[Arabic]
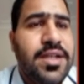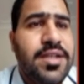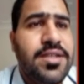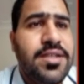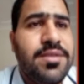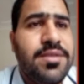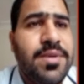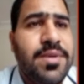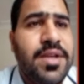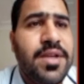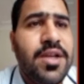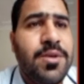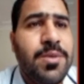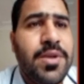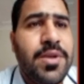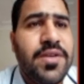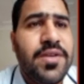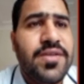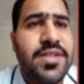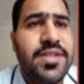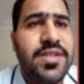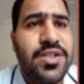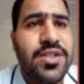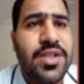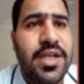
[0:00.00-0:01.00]
نسبيا لهم
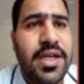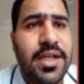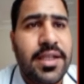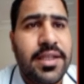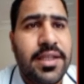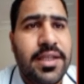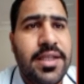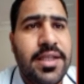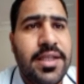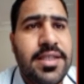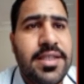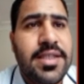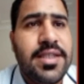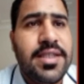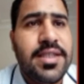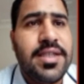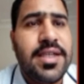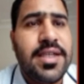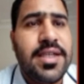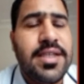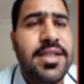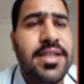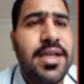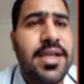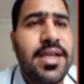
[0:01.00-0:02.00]
نفس الإشارة إذا
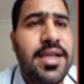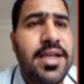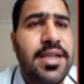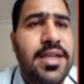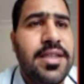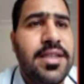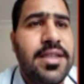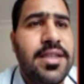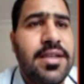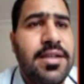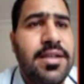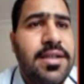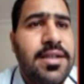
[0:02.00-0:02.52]
ستة زائد